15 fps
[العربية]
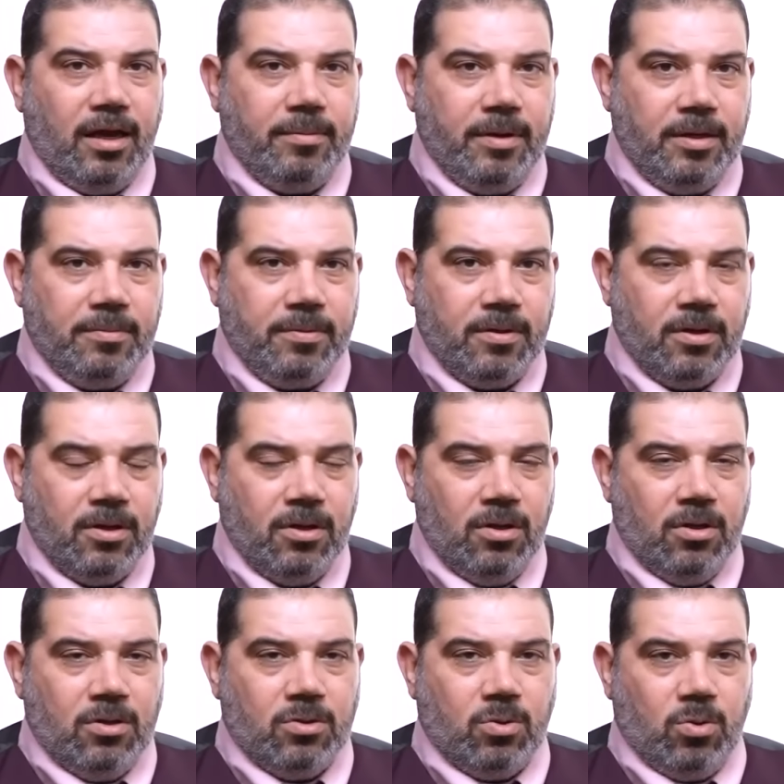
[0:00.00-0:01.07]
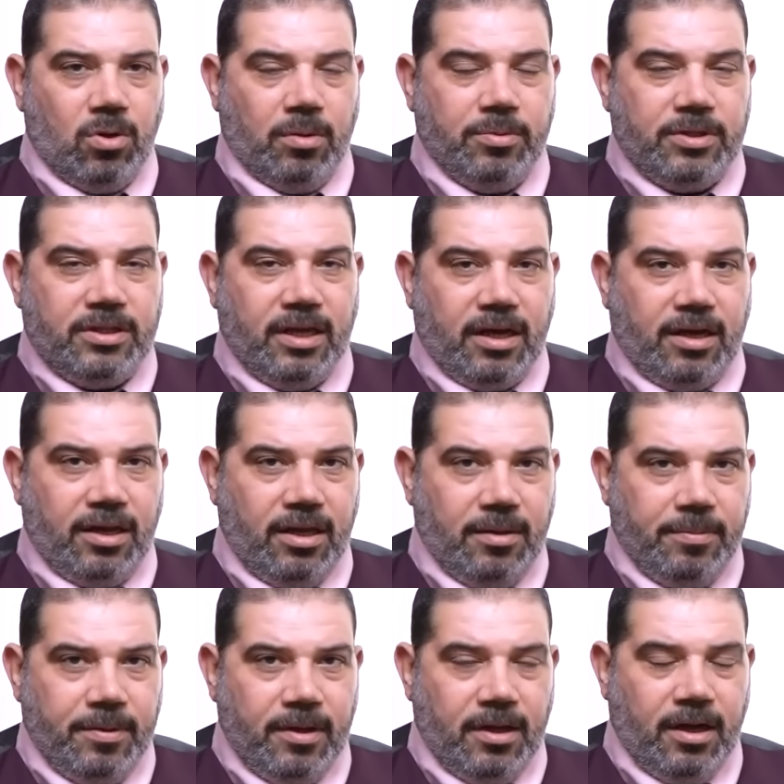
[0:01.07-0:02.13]
حبايبي طلاب
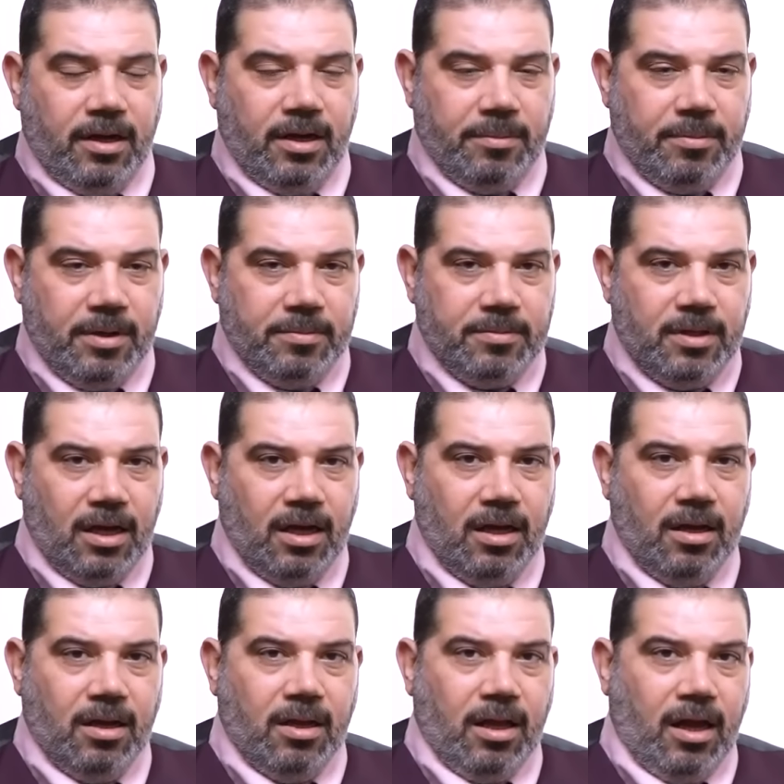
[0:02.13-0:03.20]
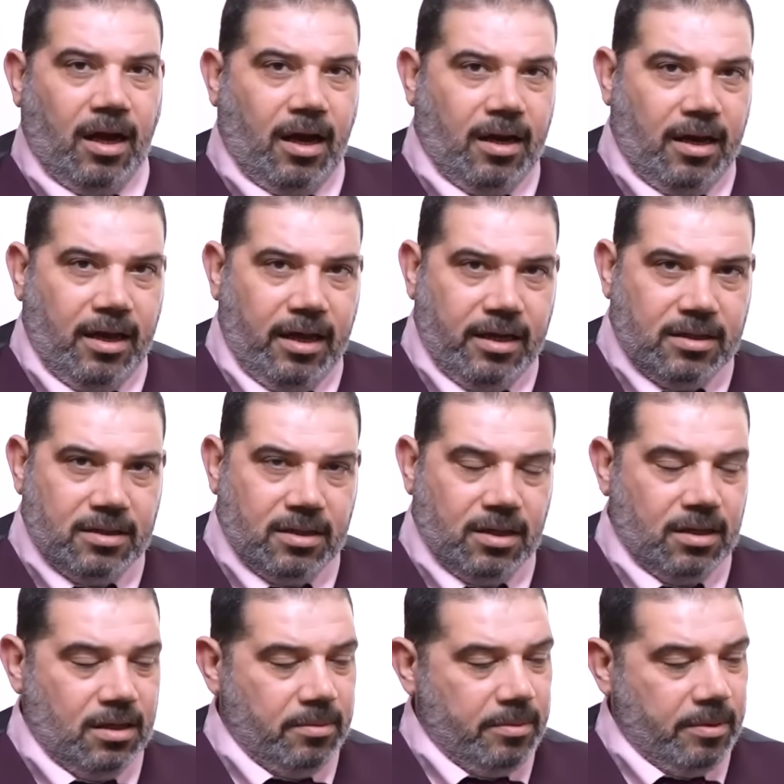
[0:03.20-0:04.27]
التجريبي احنا بنبدا على الهادي
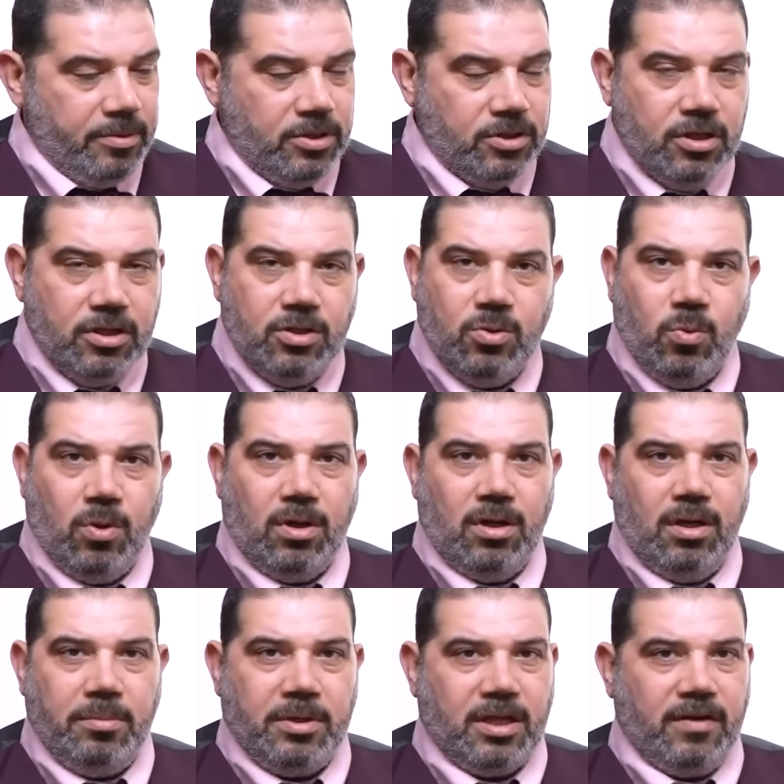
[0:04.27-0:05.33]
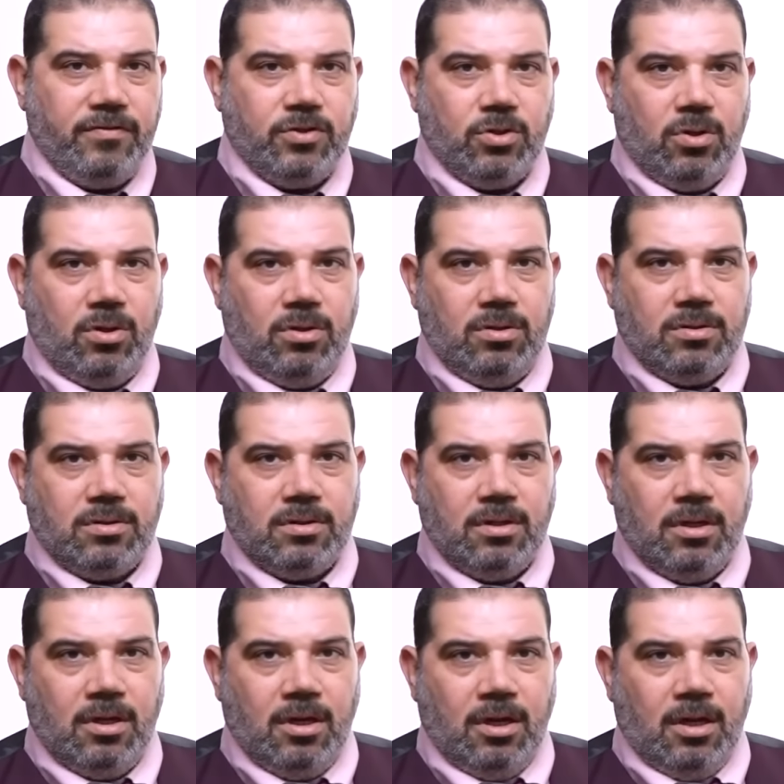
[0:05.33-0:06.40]
انما بنشد والله ما تخافش خالص
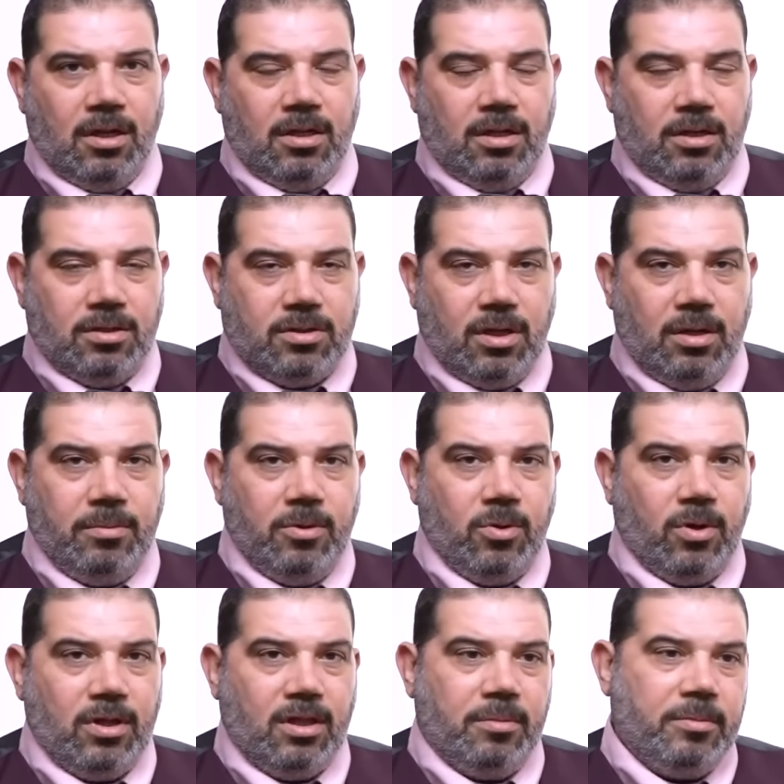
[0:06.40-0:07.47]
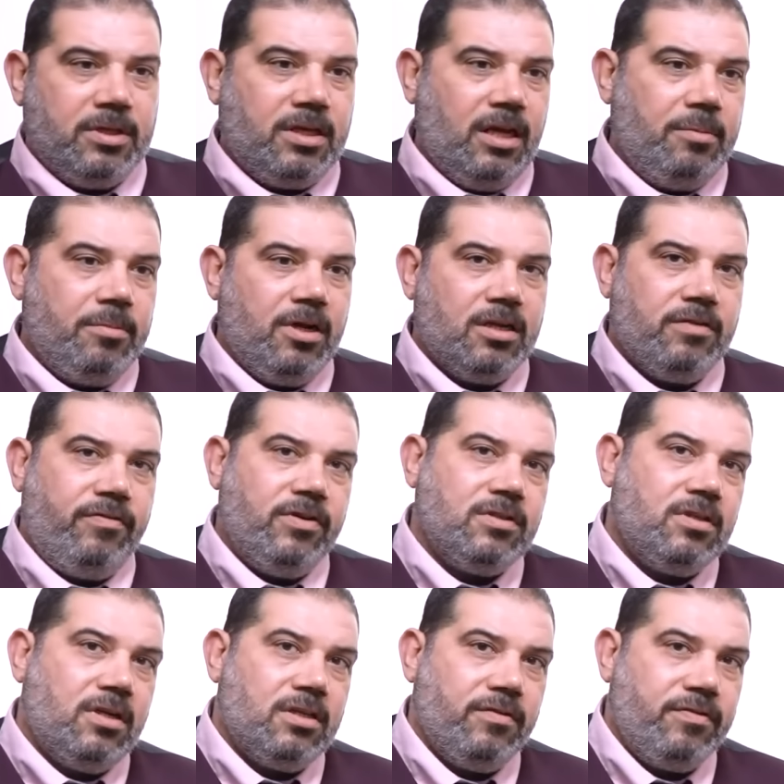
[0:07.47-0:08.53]
لان طالب اللغات لما اتكلم النهارده في حصه
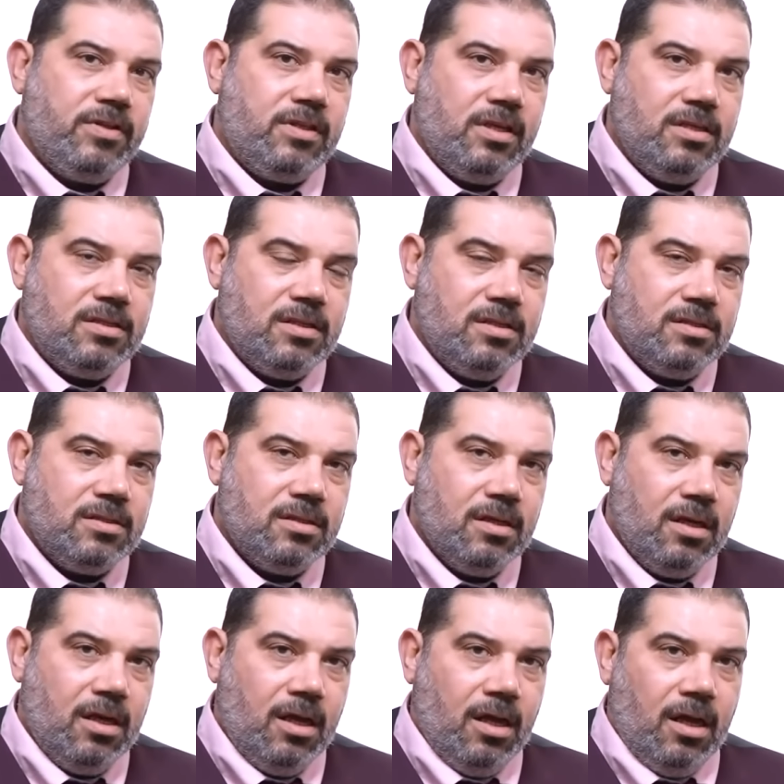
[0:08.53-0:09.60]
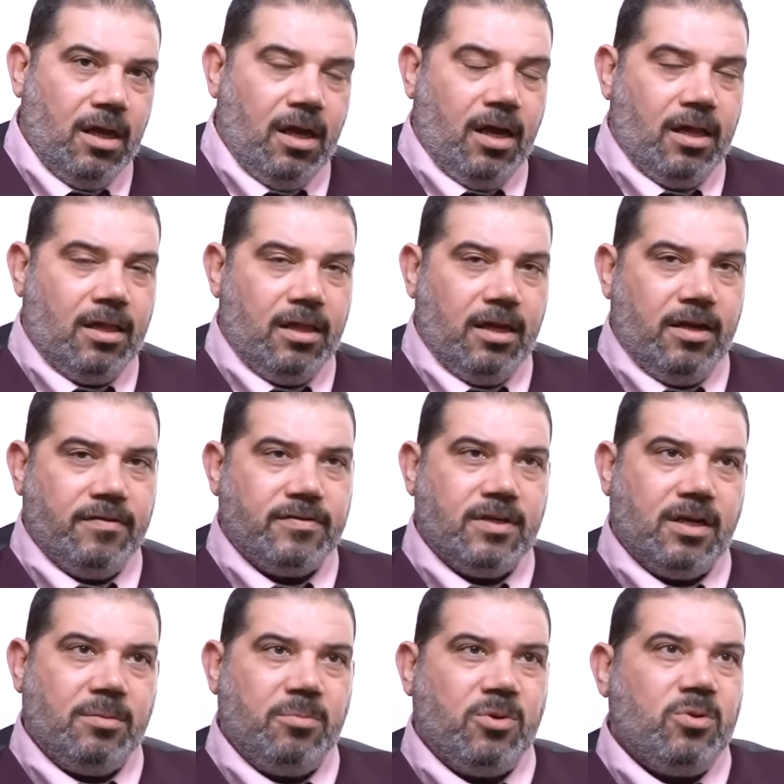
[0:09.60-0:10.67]
النهارده في التنسز هتلاقي
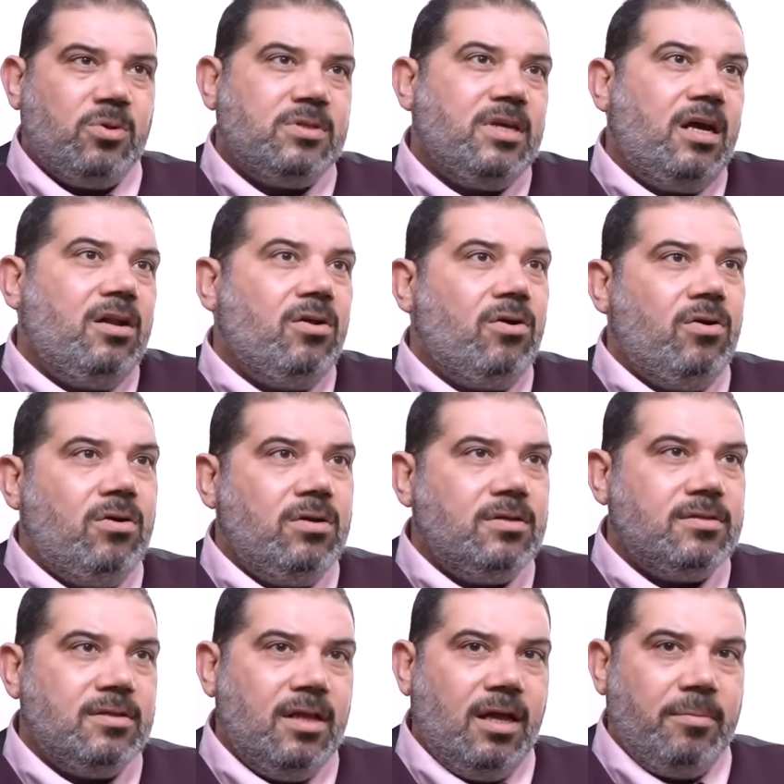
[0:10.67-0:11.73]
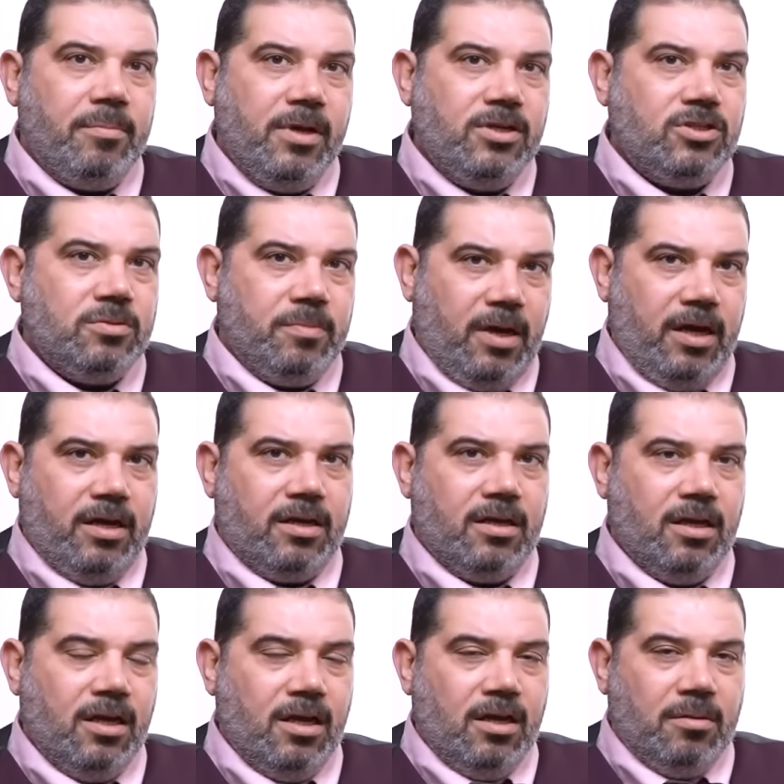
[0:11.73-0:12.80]
نفسك الموضوع سهل خالص لا ماشي معاك
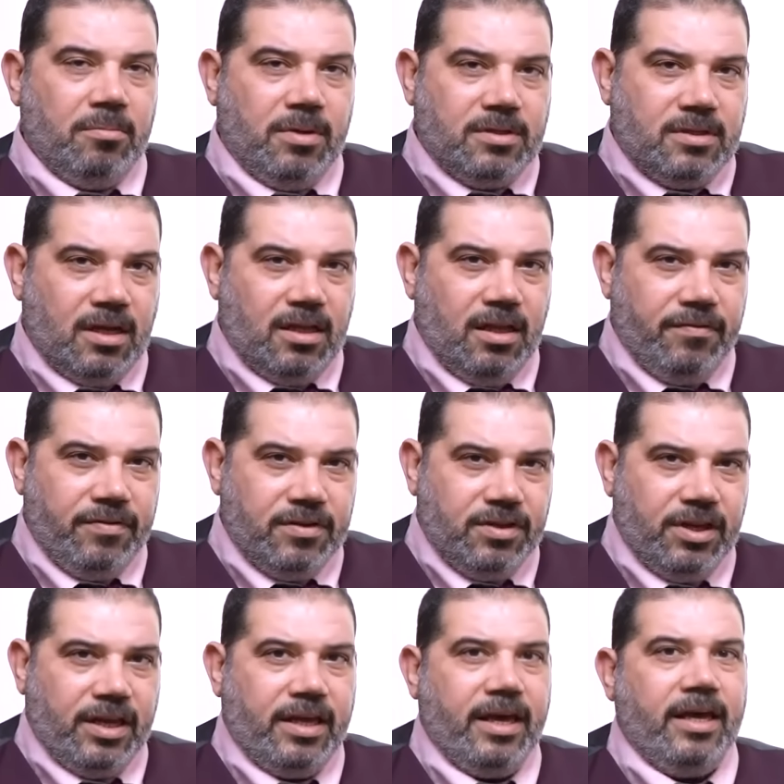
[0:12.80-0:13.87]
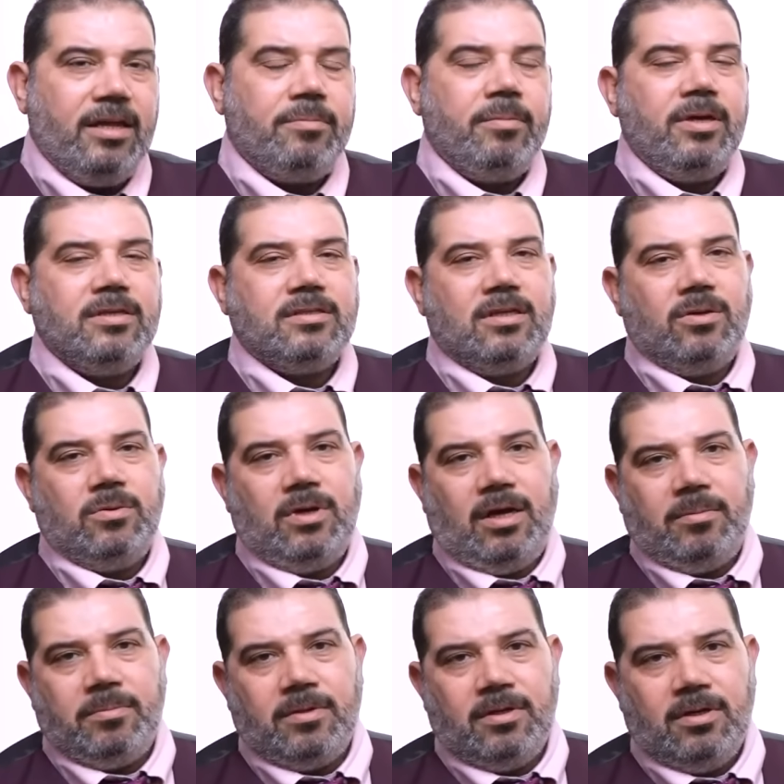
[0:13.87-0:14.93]
بس هتلاقي في تريكايه تميز ثانوي
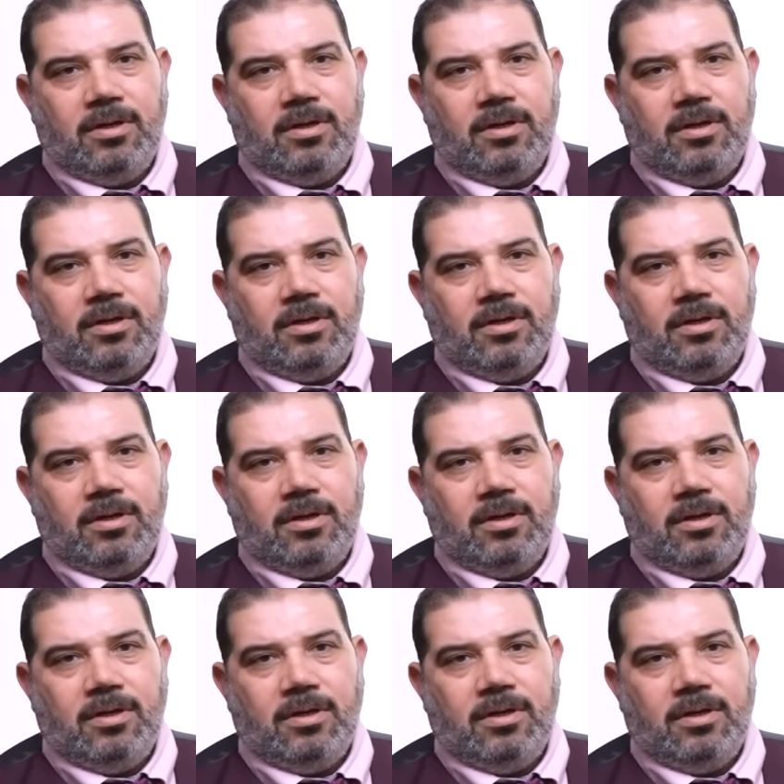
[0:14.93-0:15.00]
عام